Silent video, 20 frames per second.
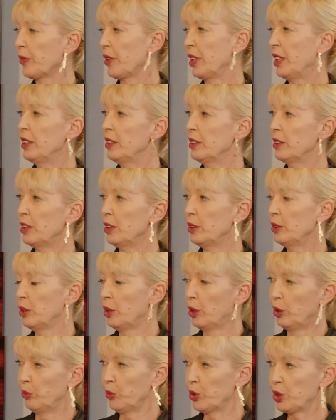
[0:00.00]
in den
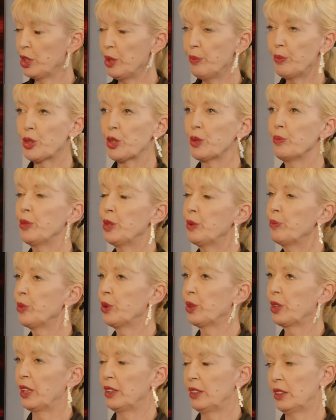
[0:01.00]
muslimischen
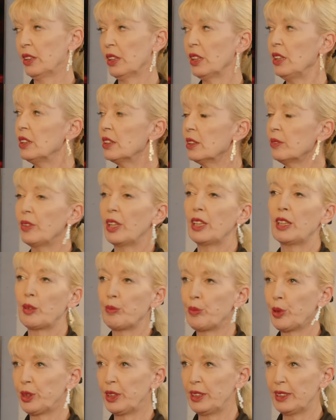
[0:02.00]
Mitbürgern ein riesen
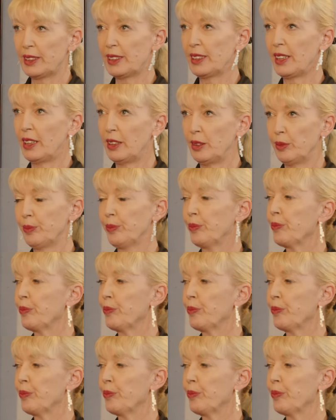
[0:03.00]
Wählerpotenzial.